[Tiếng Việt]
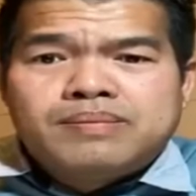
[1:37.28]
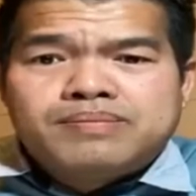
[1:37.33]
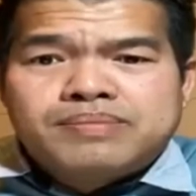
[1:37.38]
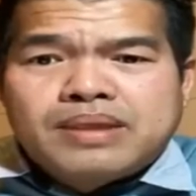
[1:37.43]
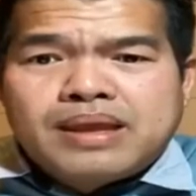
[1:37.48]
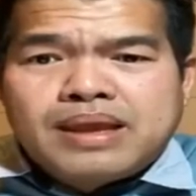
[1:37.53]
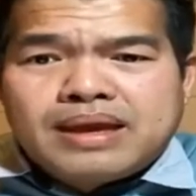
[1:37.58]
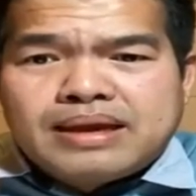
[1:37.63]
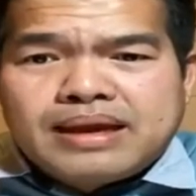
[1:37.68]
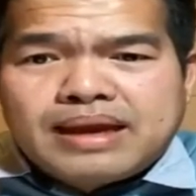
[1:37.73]

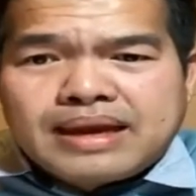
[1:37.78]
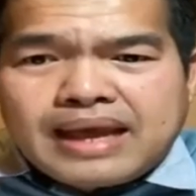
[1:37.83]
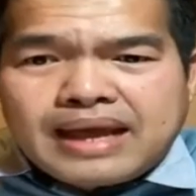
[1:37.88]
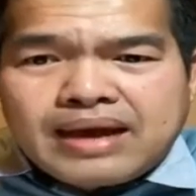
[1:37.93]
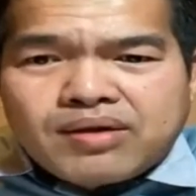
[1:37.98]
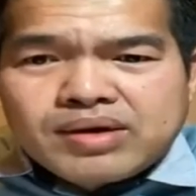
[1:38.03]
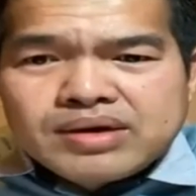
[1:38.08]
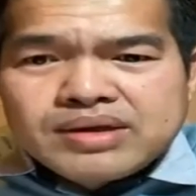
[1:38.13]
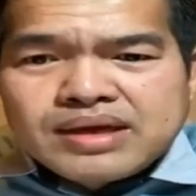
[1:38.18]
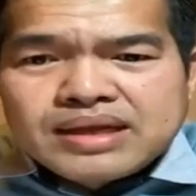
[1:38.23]
nè nè na
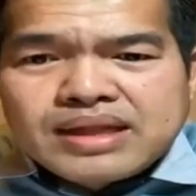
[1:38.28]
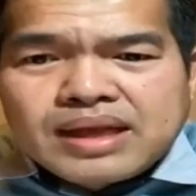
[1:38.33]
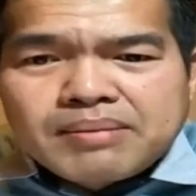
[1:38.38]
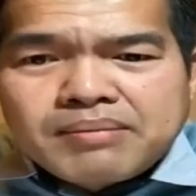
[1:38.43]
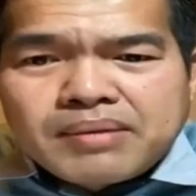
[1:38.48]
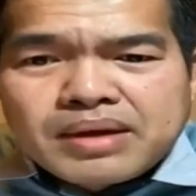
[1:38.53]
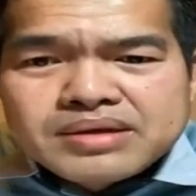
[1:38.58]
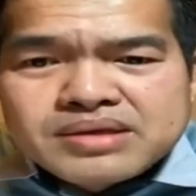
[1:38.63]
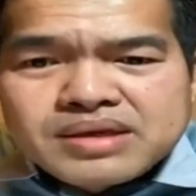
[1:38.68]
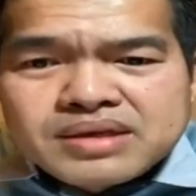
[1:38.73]
còn vậy thà
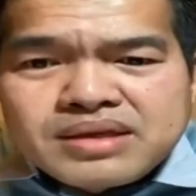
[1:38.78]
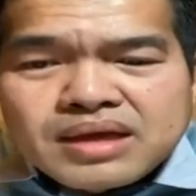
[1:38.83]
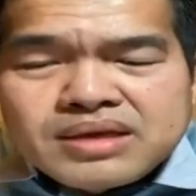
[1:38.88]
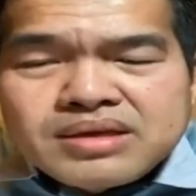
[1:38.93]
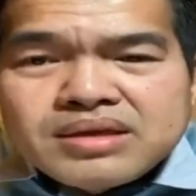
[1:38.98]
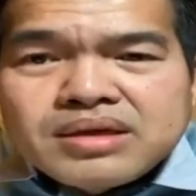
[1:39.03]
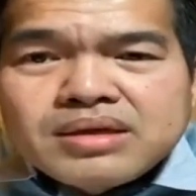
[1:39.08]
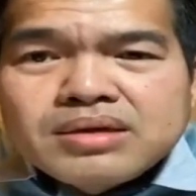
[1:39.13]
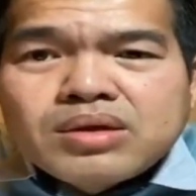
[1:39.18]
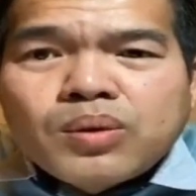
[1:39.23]
bờ sân gì
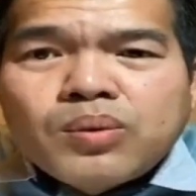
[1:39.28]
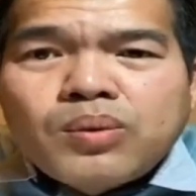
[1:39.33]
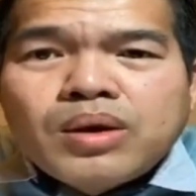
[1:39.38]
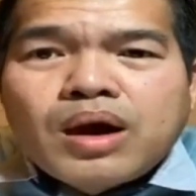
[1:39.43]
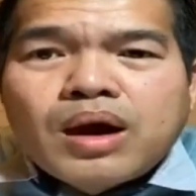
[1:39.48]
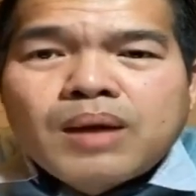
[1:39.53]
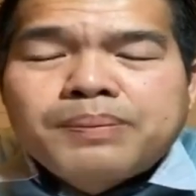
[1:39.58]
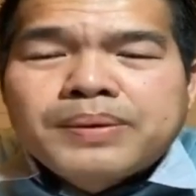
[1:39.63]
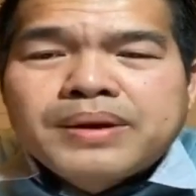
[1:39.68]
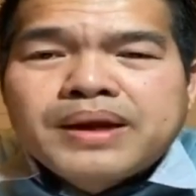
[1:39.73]
dương thua
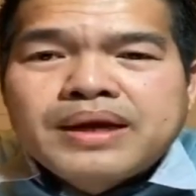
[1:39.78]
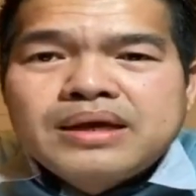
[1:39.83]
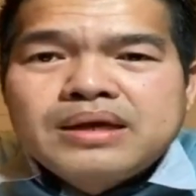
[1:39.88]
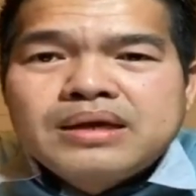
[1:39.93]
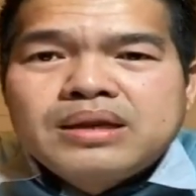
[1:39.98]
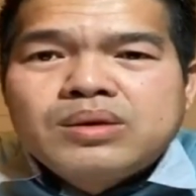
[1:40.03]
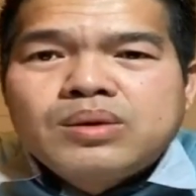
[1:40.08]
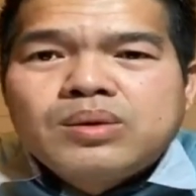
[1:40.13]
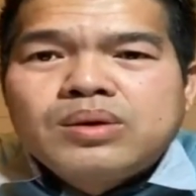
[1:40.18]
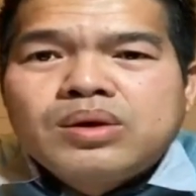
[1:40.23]
ở đây
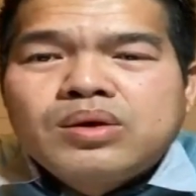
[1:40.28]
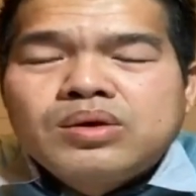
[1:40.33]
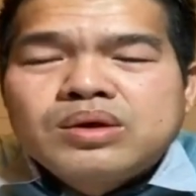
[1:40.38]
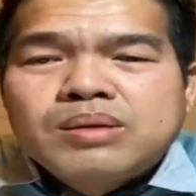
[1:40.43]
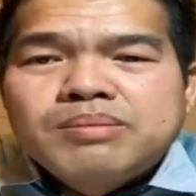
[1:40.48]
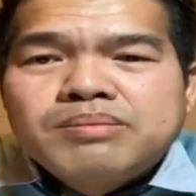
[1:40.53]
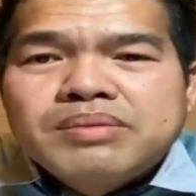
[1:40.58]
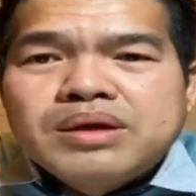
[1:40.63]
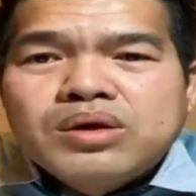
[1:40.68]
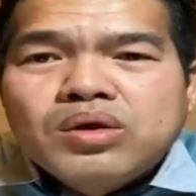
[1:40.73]
thua đôi chữ
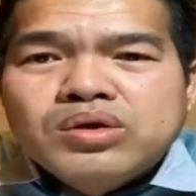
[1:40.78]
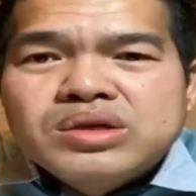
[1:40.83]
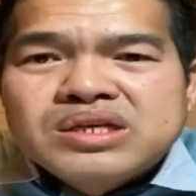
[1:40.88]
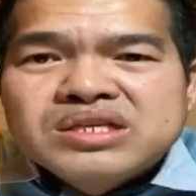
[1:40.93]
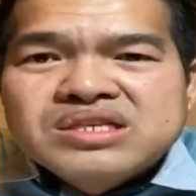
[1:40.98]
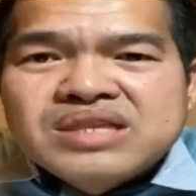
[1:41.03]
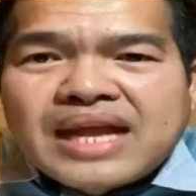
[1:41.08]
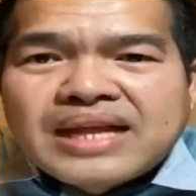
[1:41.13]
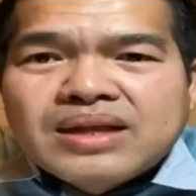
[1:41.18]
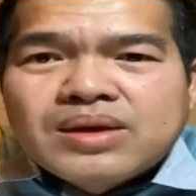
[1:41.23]
đôi chữ
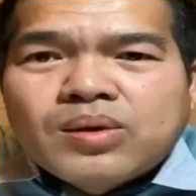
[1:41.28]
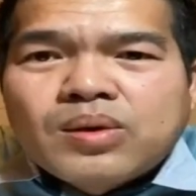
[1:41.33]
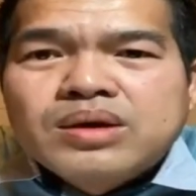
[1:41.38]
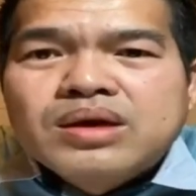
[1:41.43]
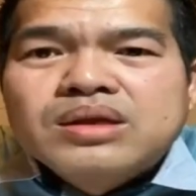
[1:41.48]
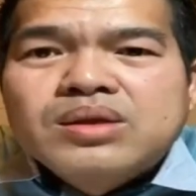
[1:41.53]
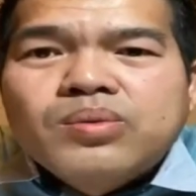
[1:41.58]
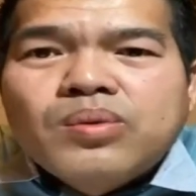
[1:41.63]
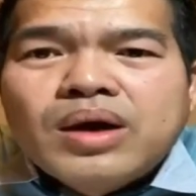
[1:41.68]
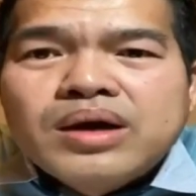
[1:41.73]
slash còn
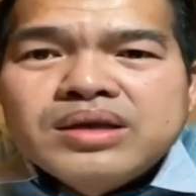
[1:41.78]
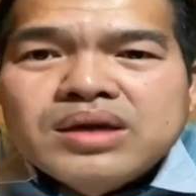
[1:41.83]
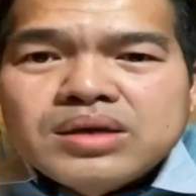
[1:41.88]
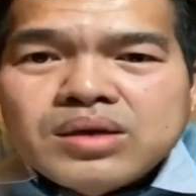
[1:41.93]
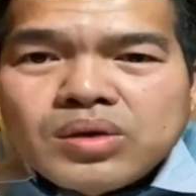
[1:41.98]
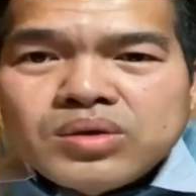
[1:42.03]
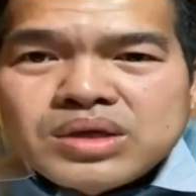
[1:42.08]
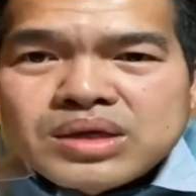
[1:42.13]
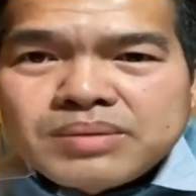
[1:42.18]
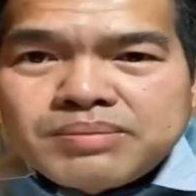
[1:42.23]
đang thua dương
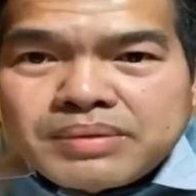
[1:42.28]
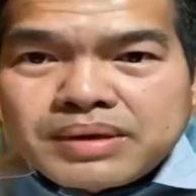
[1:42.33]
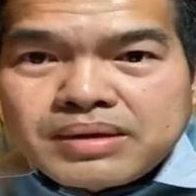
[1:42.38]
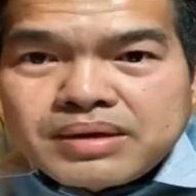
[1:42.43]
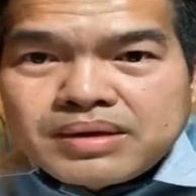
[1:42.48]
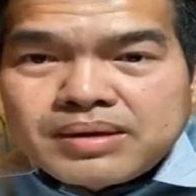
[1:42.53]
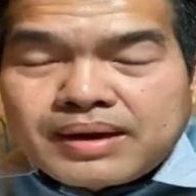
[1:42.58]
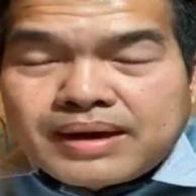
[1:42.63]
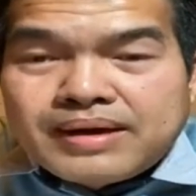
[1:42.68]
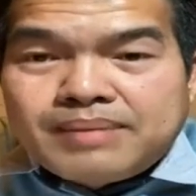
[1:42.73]
đôi chữ
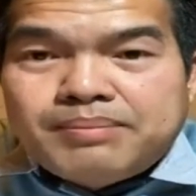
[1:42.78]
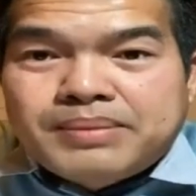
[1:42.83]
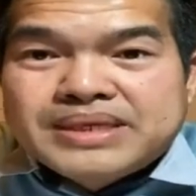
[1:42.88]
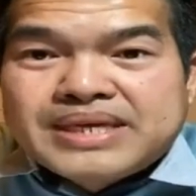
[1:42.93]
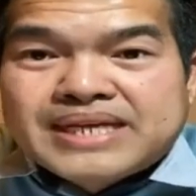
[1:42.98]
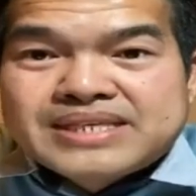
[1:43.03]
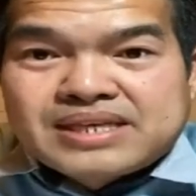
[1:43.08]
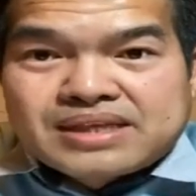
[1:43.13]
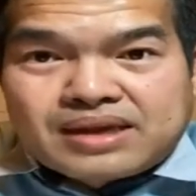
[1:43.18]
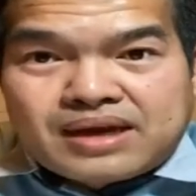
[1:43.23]
mà cha
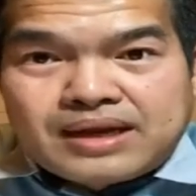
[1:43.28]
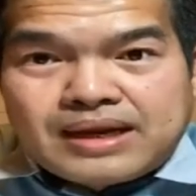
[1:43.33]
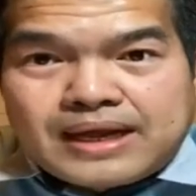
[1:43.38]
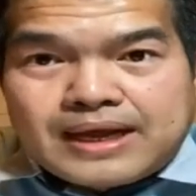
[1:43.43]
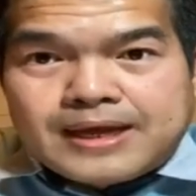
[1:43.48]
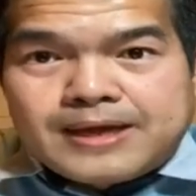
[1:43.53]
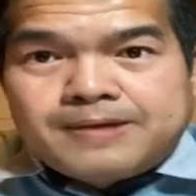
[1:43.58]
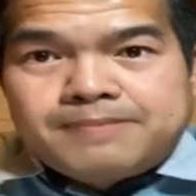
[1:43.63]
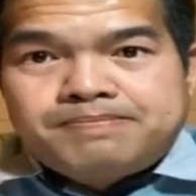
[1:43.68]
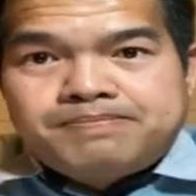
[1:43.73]
stray
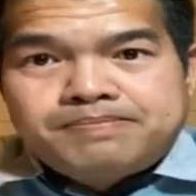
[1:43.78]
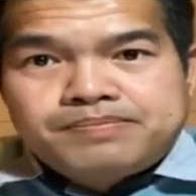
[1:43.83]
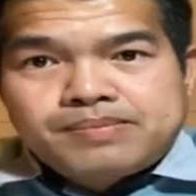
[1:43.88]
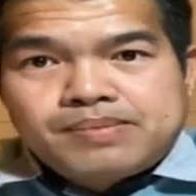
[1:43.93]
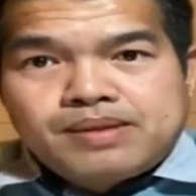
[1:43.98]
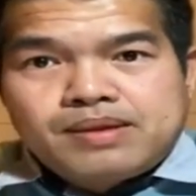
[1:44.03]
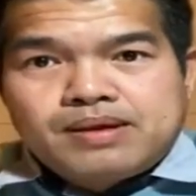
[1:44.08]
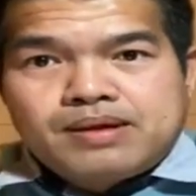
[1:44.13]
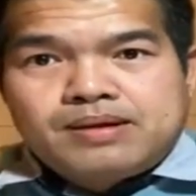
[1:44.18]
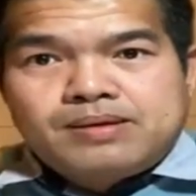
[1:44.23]
đã
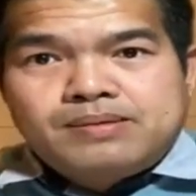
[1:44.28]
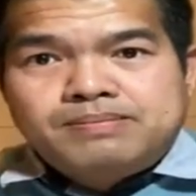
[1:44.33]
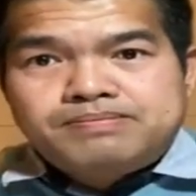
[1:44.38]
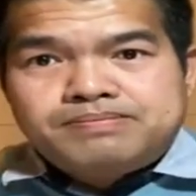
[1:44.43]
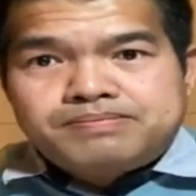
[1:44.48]
ừ